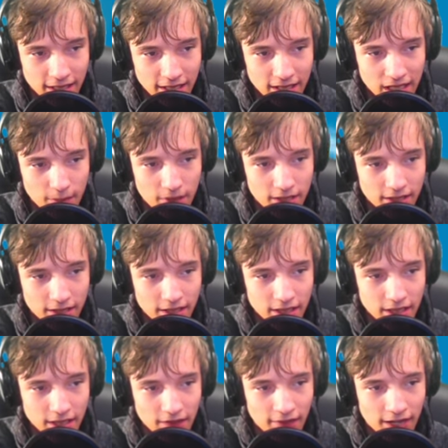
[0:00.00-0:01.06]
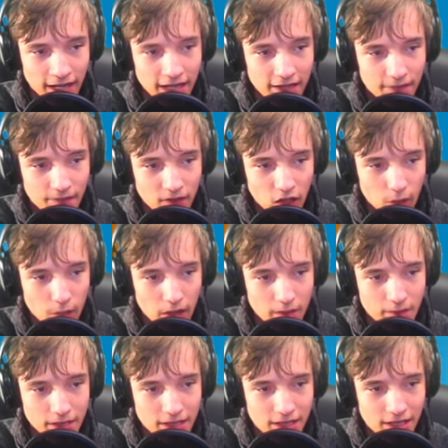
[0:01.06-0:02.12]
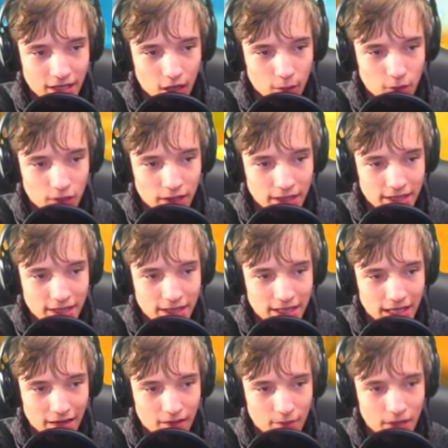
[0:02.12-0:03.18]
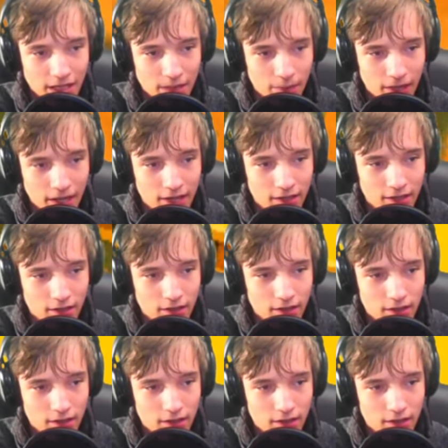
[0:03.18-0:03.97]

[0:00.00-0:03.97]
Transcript: gedacht habe. Weil, ob man mir es glaubt oder nicht, ich habe mir dabei